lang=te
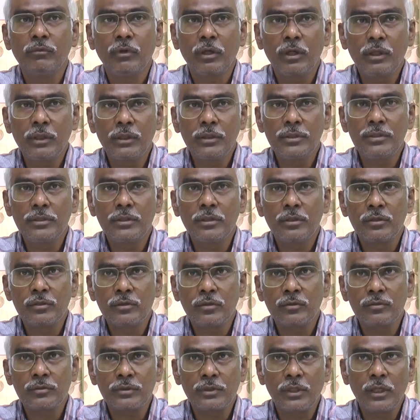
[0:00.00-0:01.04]
ఒకటి నుంచి రెండు
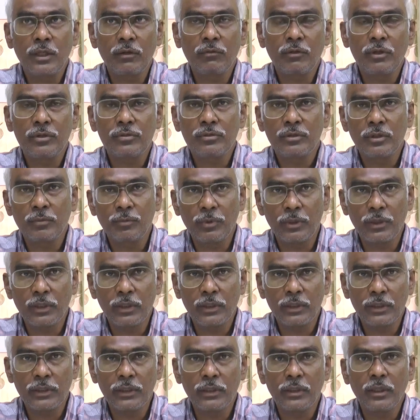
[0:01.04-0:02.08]
సంవత్సరాల వయసున్న
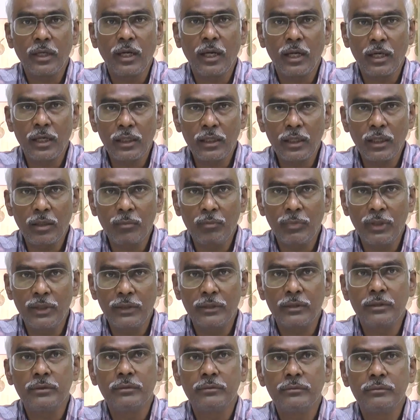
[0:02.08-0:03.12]
పిల్లలకి అర
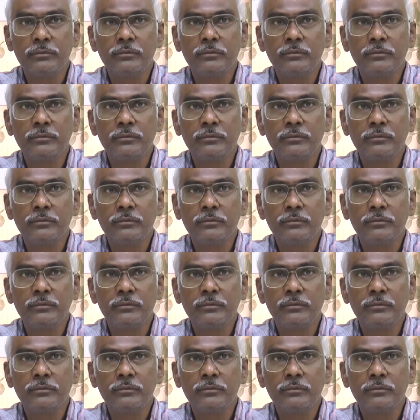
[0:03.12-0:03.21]
ట్యాబ్లెట్